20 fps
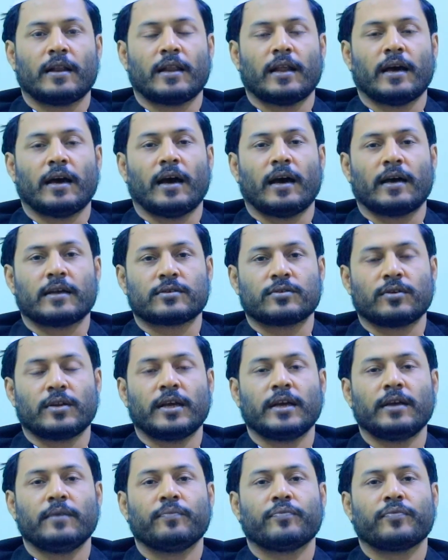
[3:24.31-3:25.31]
না
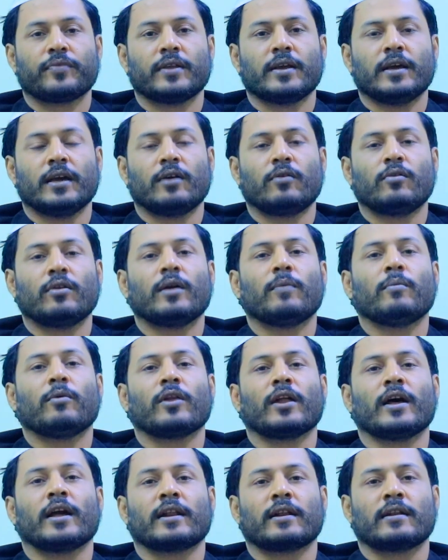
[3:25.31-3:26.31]
আসলে এগুলা
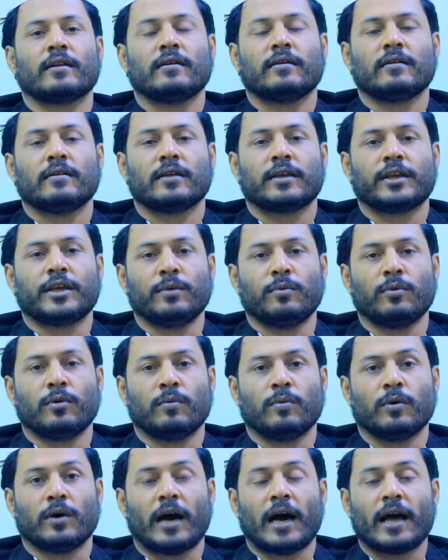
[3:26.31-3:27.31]
বলার কি
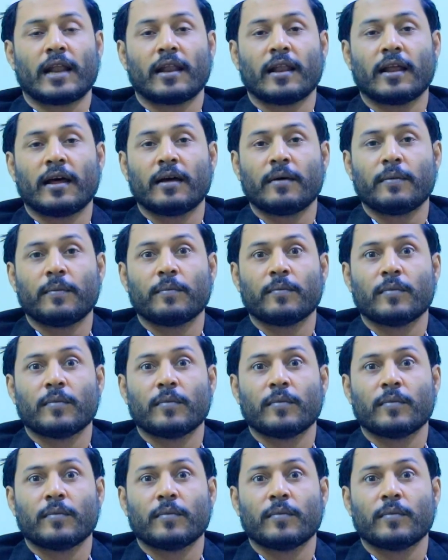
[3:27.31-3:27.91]
বলবো আল্লাহ